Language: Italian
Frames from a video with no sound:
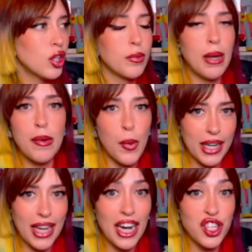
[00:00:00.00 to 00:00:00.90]
dobbiamo
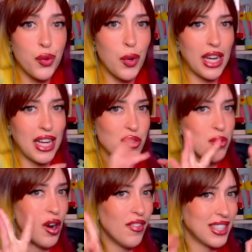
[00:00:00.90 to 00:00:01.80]
guardarci qualche
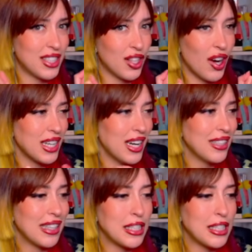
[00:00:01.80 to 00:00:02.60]
nuova storia degli